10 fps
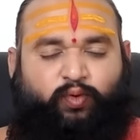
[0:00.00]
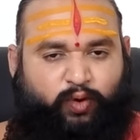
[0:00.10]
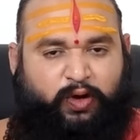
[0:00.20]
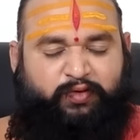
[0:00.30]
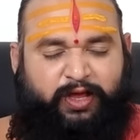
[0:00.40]

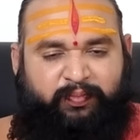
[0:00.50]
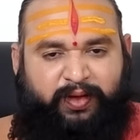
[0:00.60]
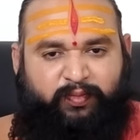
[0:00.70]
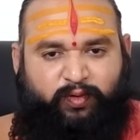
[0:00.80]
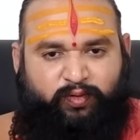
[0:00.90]
ఒకవైపు
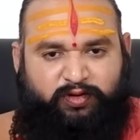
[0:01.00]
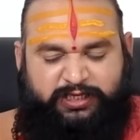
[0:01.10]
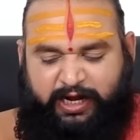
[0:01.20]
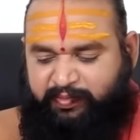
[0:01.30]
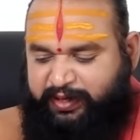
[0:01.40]
ఏమో
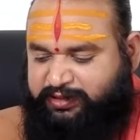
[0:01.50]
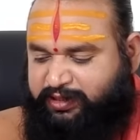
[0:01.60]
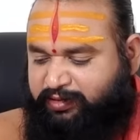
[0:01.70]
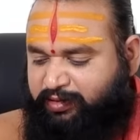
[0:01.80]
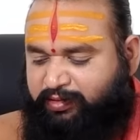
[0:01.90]
గోచార
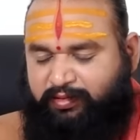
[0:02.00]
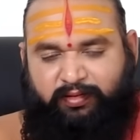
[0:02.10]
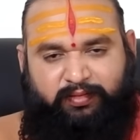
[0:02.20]
పరిస్థితుల్లో